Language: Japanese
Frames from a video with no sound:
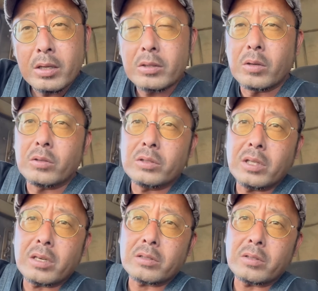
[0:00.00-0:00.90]

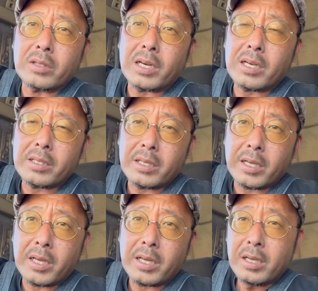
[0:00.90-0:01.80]
トンネルの中
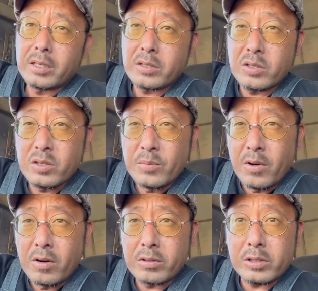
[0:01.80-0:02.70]
で、スモール